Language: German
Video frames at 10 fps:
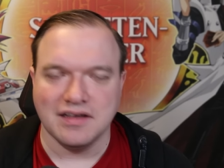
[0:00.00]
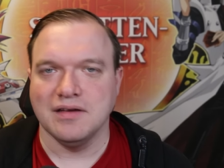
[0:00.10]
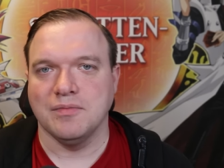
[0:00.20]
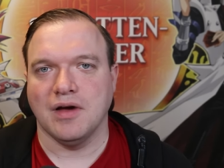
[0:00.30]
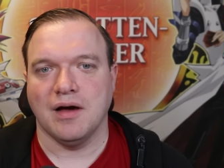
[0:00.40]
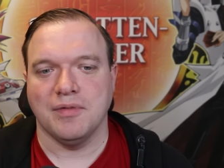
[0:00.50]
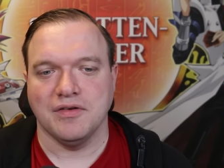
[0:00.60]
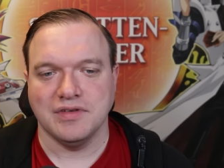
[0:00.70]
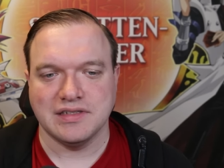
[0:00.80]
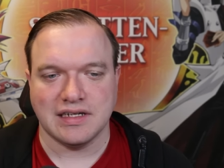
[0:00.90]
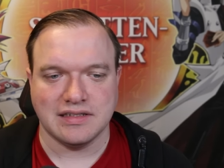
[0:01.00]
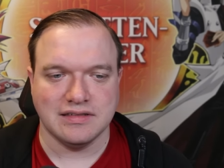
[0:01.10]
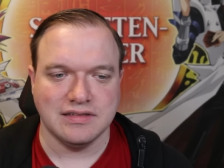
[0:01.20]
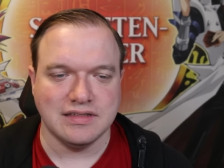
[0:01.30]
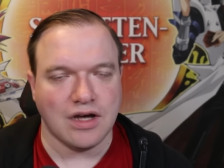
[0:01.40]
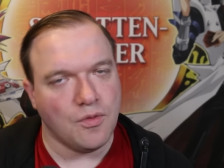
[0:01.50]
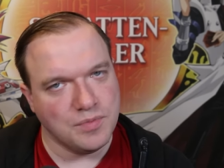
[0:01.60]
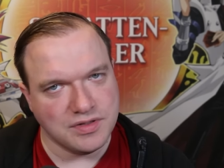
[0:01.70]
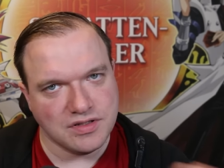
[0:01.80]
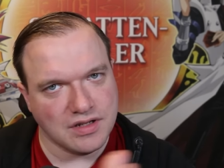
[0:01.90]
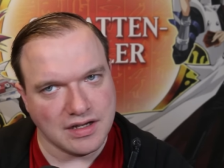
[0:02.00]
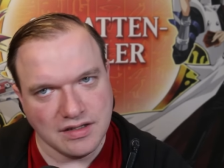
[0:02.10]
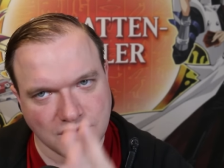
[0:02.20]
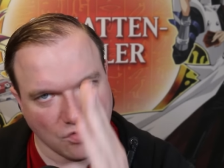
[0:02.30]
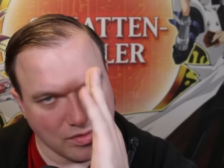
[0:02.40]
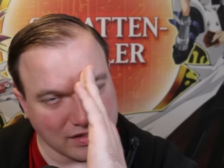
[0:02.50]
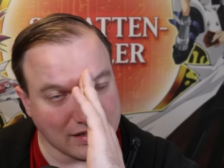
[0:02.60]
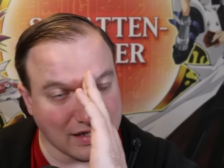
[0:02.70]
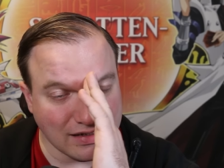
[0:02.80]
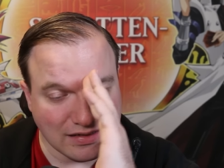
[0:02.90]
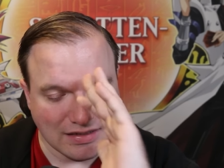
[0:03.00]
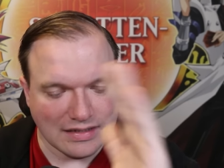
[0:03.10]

Ähm, aber wie gesagt, äh, ist auch ein bisschen nach hinten rüber gegangen.